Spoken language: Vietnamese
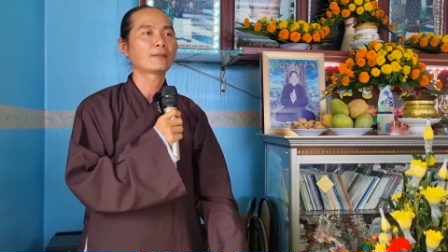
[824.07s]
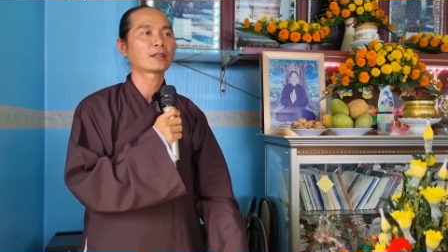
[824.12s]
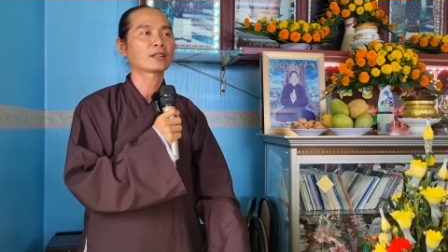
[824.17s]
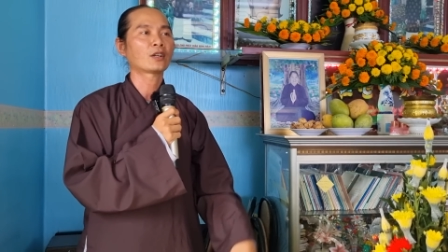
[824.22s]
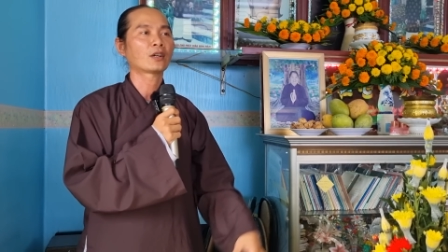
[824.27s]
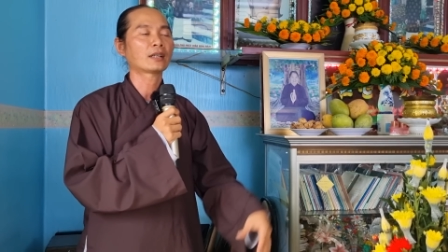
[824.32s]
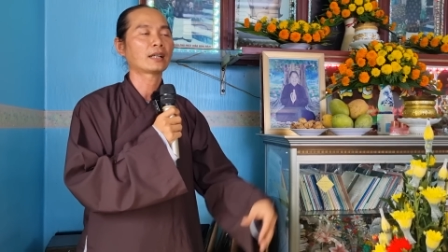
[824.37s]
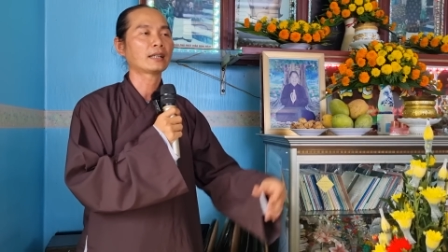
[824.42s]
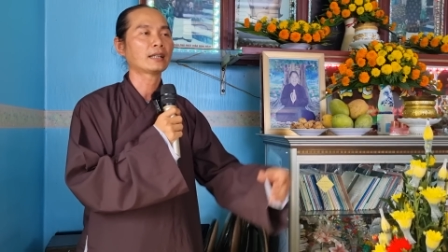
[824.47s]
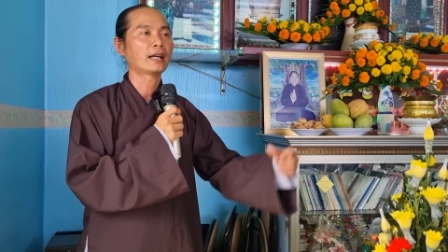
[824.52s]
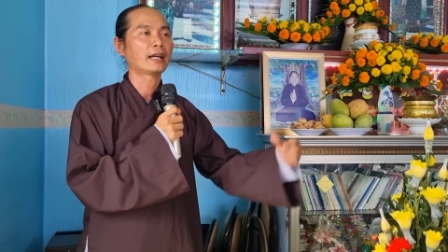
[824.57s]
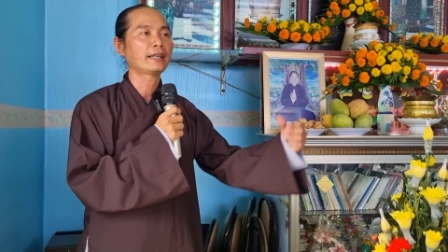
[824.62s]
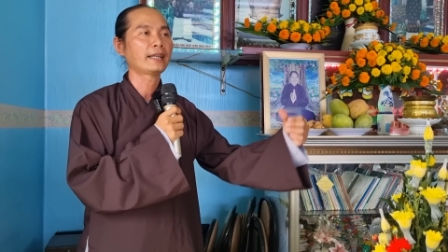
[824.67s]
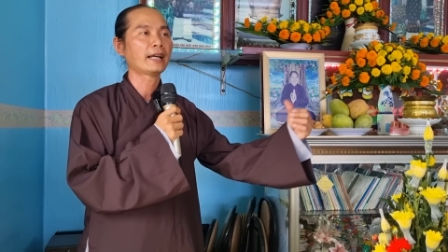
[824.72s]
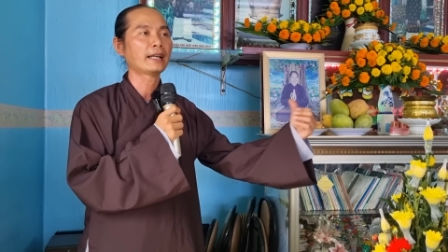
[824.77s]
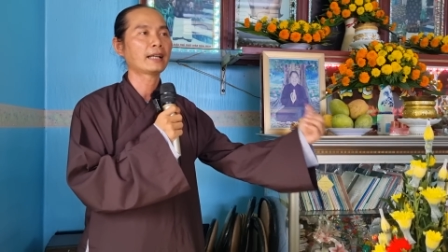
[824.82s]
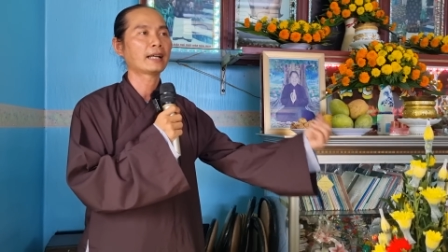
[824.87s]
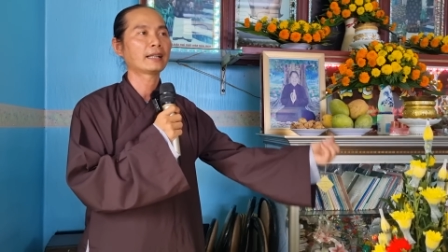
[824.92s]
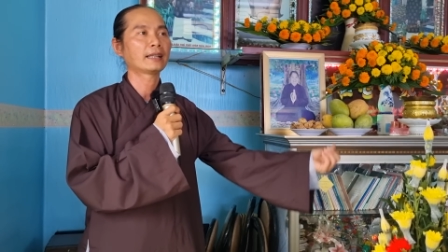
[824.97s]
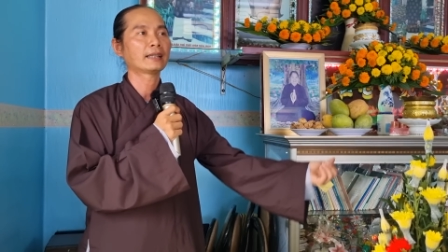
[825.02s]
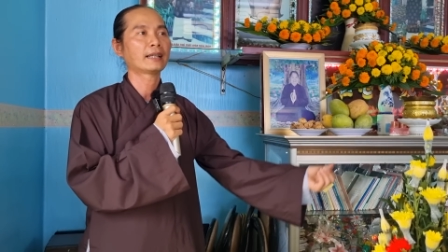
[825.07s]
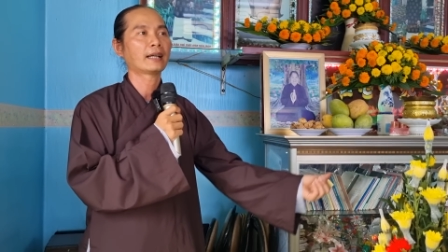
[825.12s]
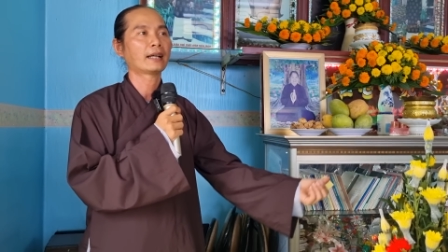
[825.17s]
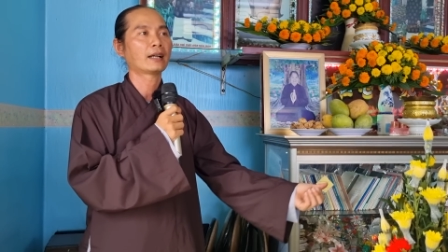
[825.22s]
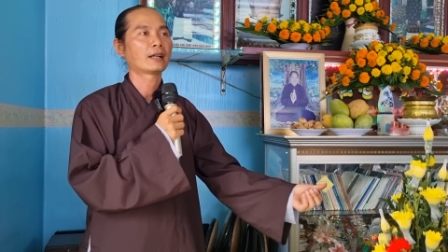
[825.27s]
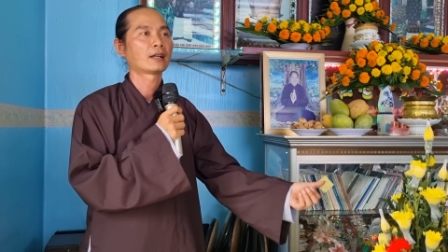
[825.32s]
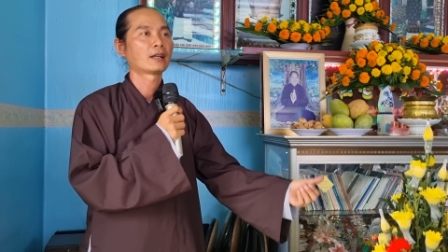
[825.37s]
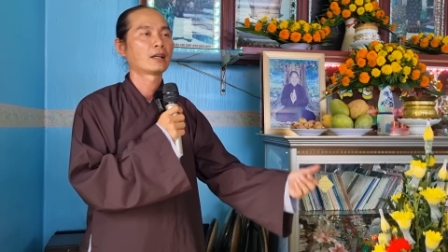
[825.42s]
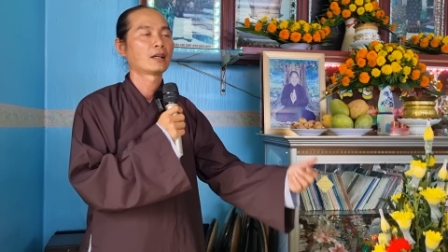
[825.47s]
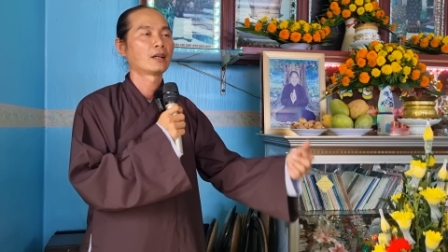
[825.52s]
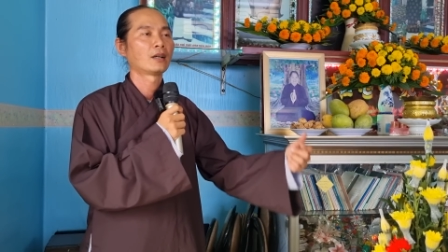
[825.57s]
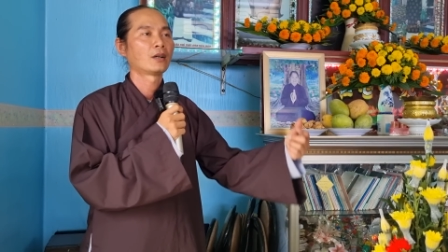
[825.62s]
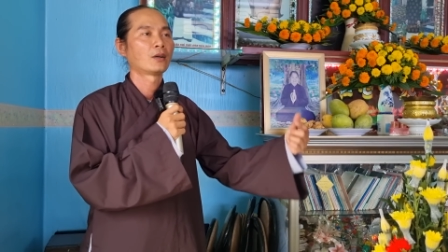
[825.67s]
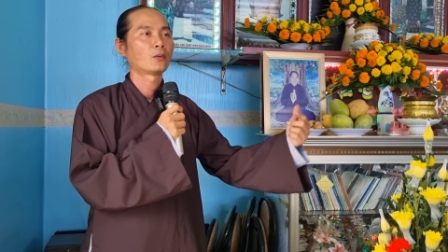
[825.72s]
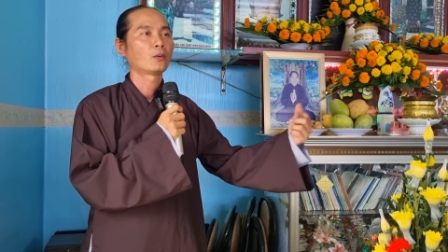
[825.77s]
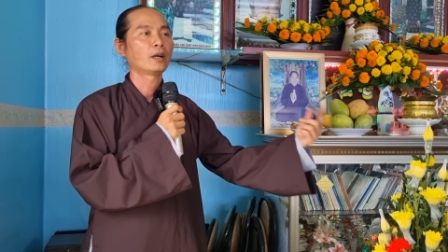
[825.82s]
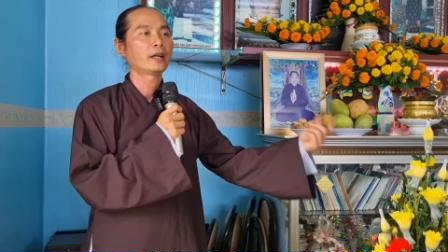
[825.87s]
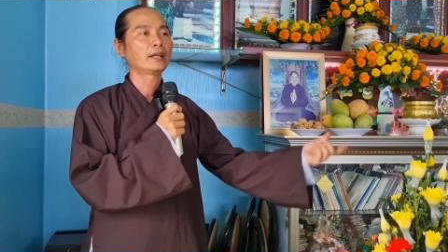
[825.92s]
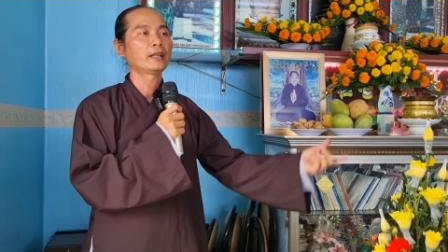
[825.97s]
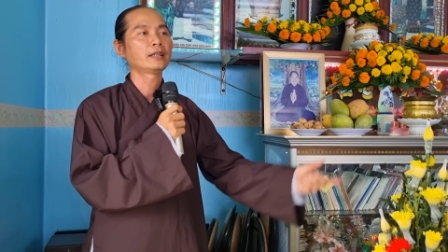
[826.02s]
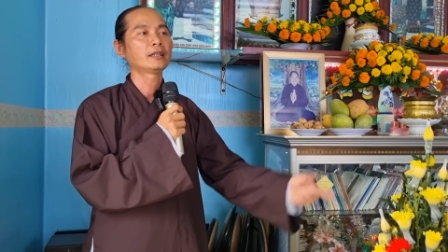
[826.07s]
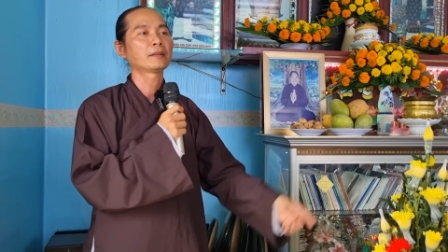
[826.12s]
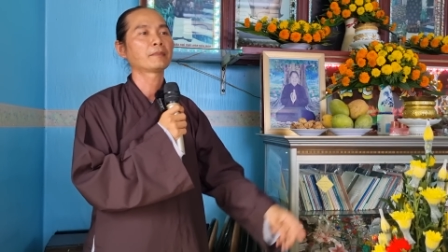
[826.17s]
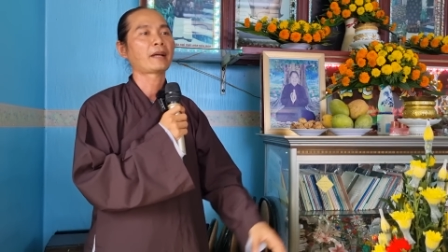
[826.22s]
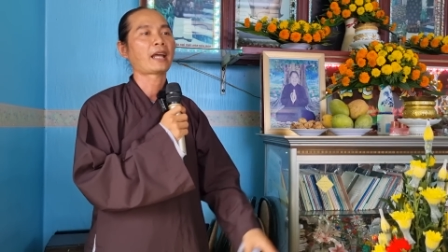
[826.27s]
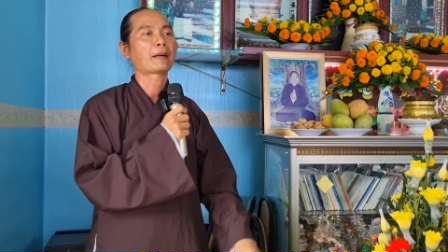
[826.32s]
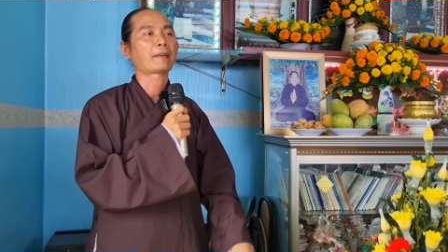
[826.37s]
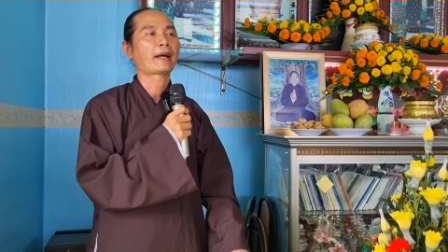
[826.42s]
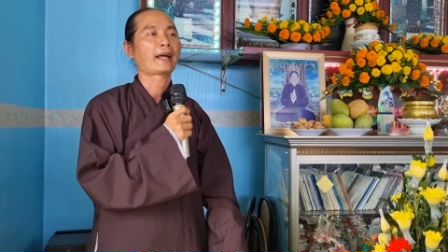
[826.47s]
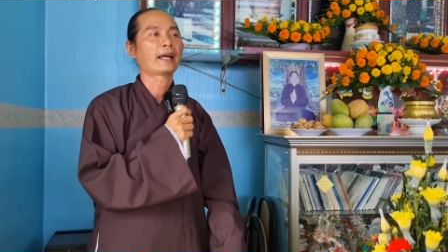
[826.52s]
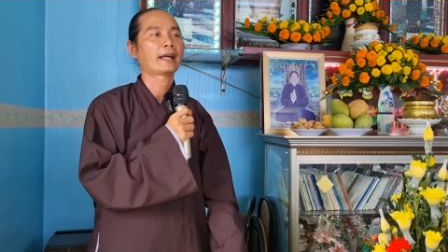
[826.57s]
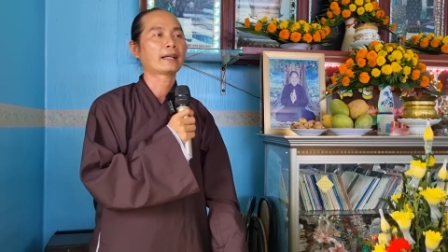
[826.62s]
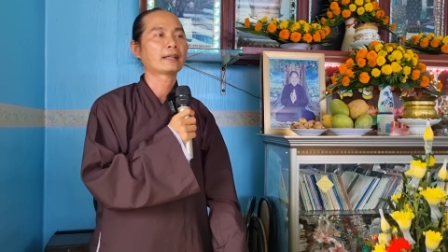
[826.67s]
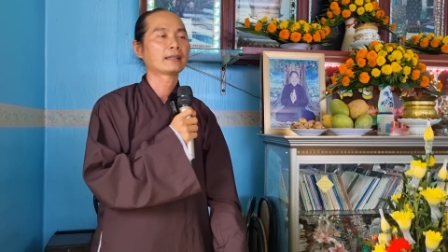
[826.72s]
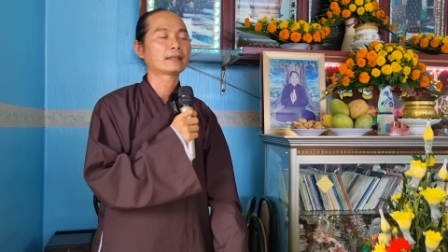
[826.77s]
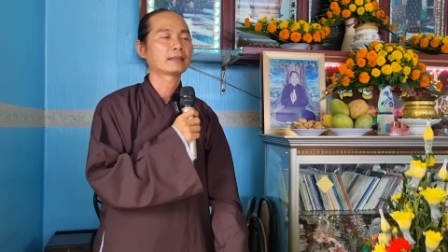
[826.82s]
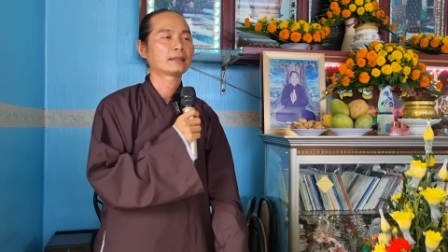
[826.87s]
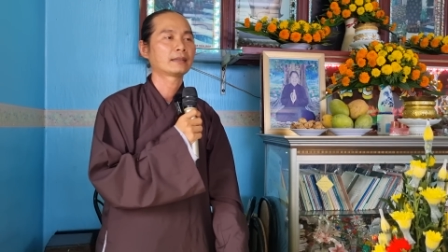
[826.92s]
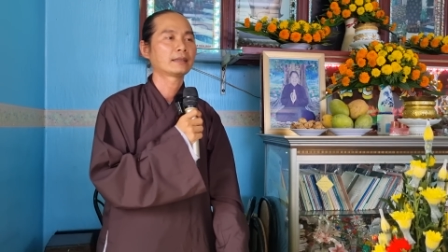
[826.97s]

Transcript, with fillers: Mình còn nặng nợ gia đình nè, quê hương bè bạn,